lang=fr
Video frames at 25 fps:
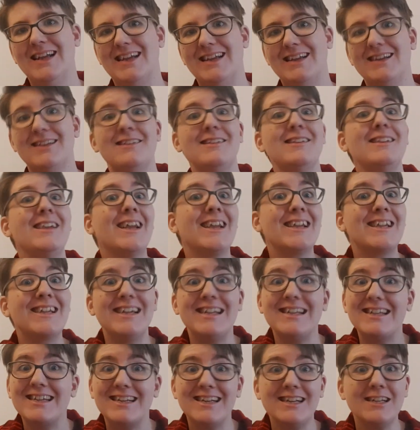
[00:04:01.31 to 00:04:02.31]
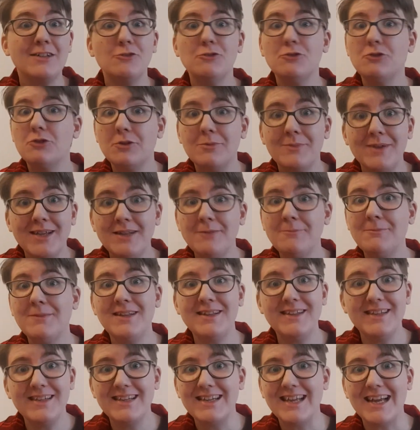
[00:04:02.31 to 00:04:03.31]
Et s'il y a quelqu'un du domaine
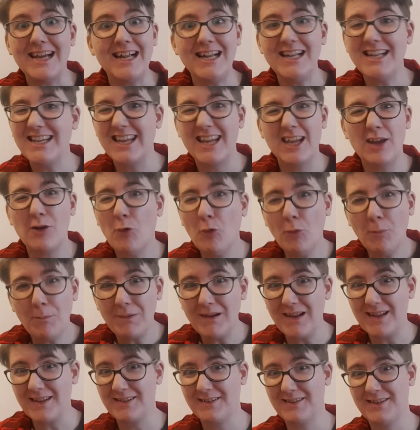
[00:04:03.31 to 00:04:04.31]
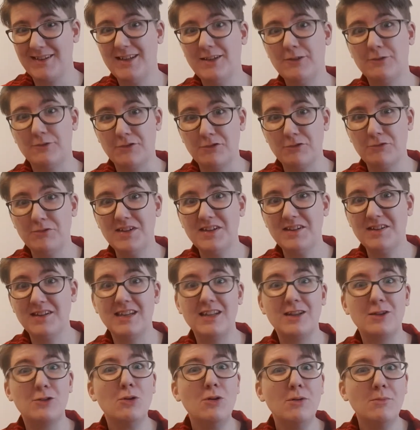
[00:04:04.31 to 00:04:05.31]
médical qui est haut placé en Suisse
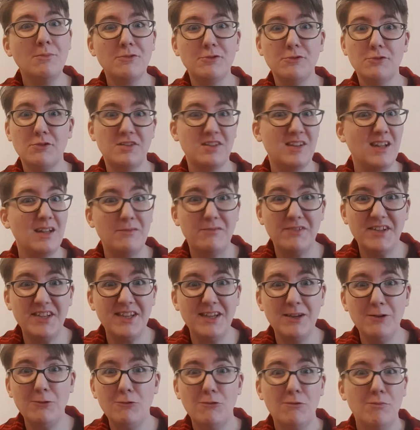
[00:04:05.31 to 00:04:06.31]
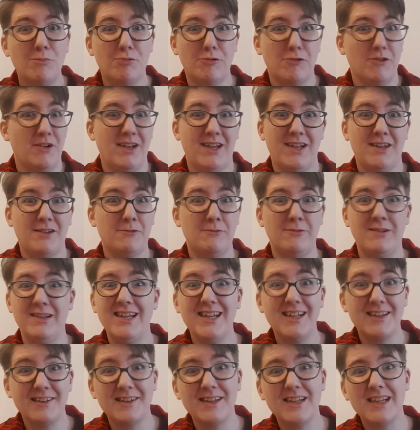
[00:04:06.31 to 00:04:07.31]
qui tombe sur cette vidéo pour une raison
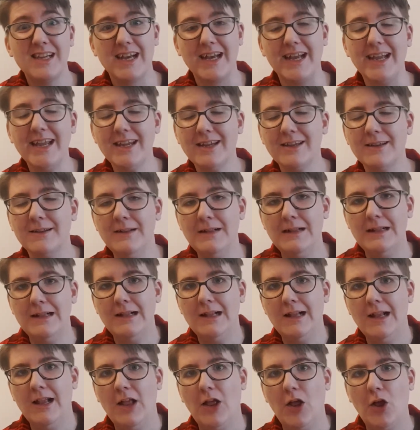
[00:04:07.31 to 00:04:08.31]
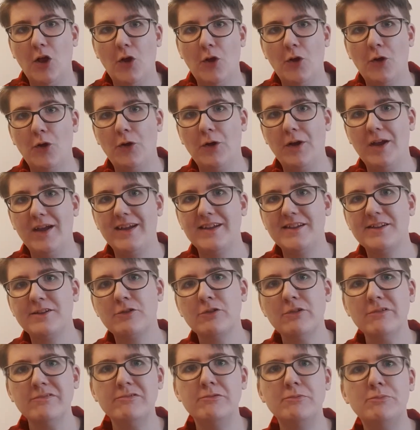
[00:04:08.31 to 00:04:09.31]
XY, euh, est-ce
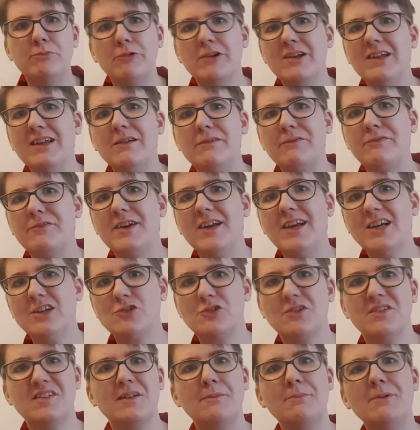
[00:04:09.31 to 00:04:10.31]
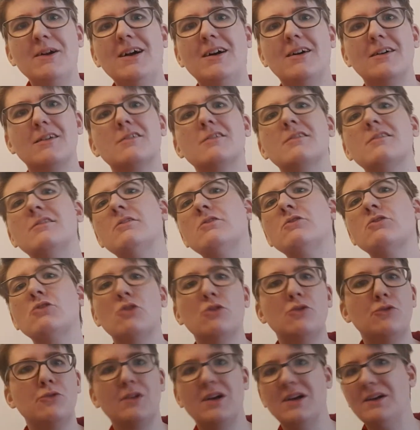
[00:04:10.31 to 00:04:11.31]
que vous pourriez faire, je ne sais pas, un
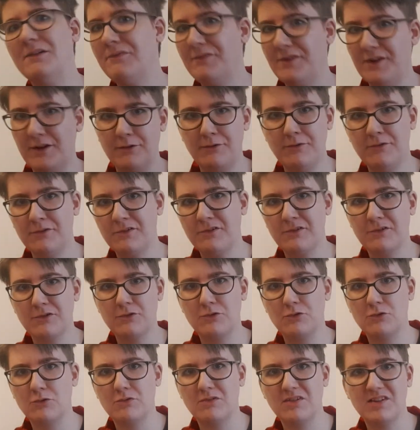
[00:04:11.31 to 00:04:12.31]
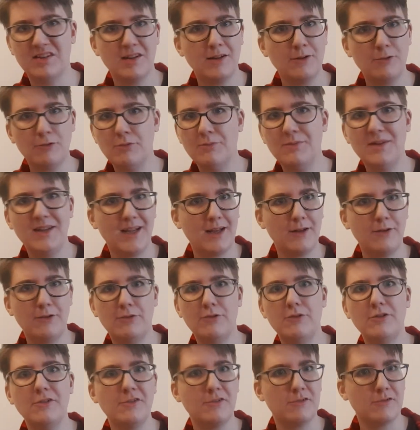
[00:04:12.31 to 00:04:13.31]
centre de référence du syndrome d'air
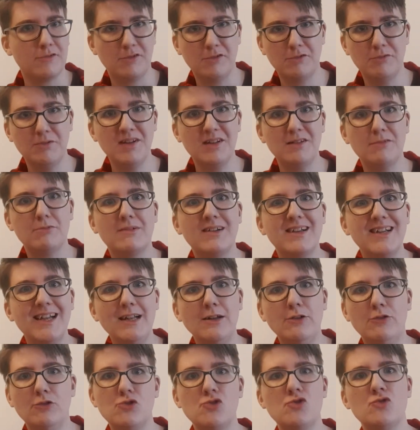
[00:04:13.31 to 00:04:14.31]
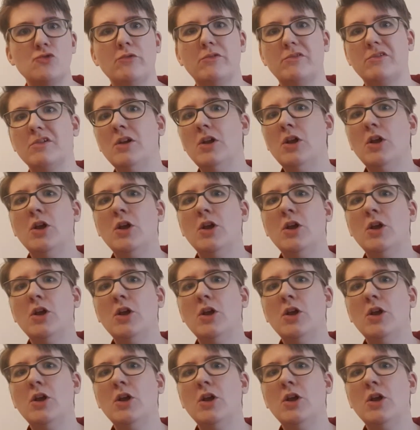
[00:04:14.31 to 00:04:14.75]
dans en Suisse ou quelque chose,